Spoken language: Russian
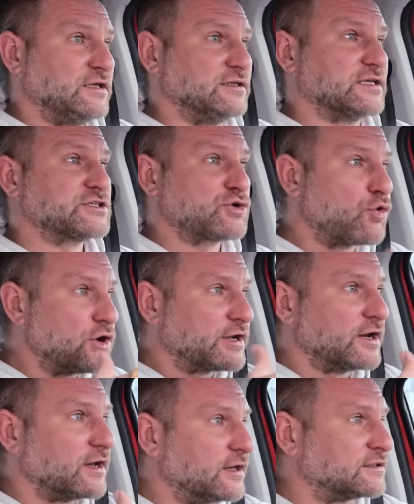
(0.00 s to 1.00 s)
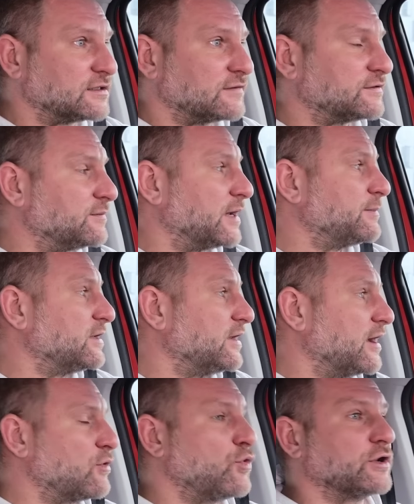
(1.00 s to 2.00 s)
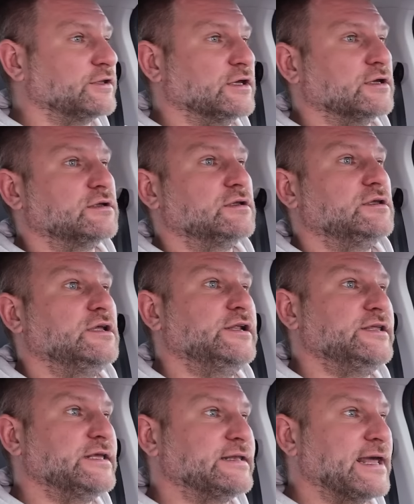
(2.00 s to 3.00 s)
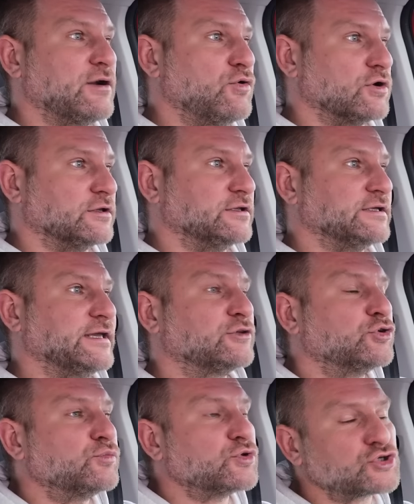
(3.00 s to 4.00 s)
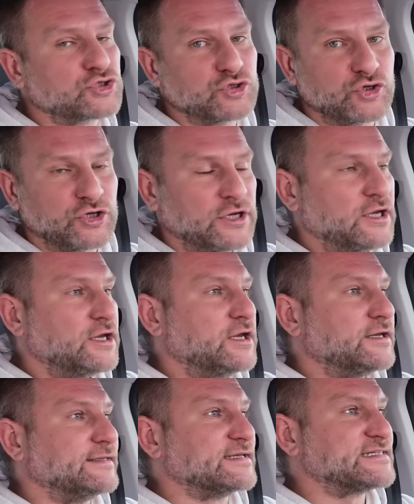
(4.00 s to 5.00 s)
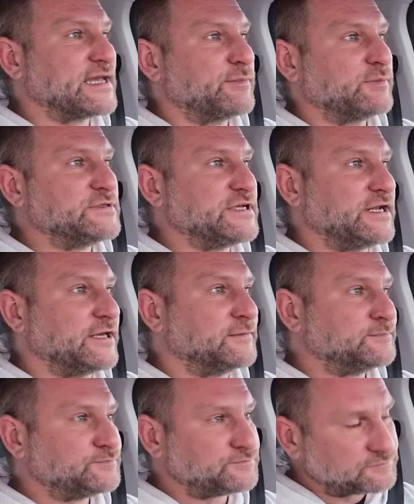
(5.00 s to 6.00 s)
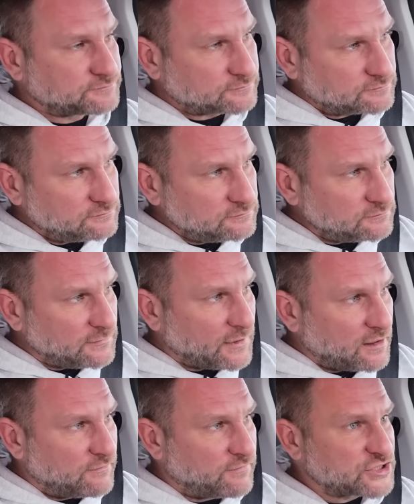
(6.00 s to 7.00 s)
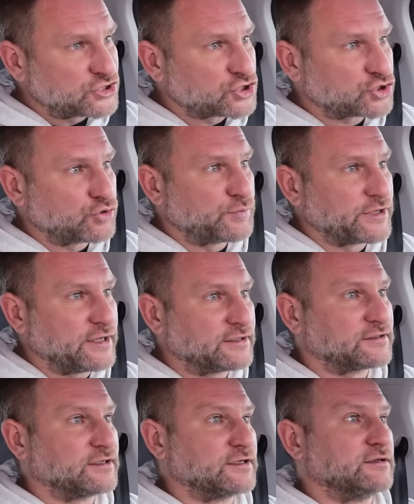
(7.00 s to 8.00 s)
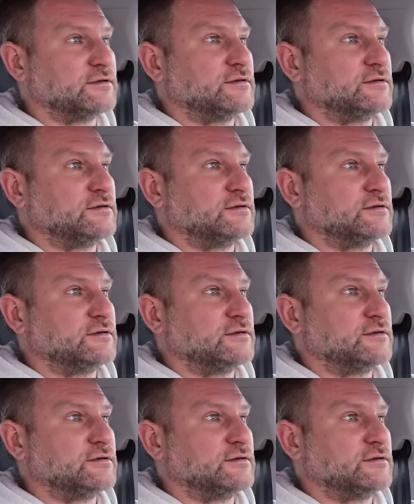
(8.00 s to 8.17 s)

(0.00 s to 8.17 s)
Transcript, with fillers: насколько этот автомобиль для города или не для города. Я думаю, что на самом деле важно, чтобы эта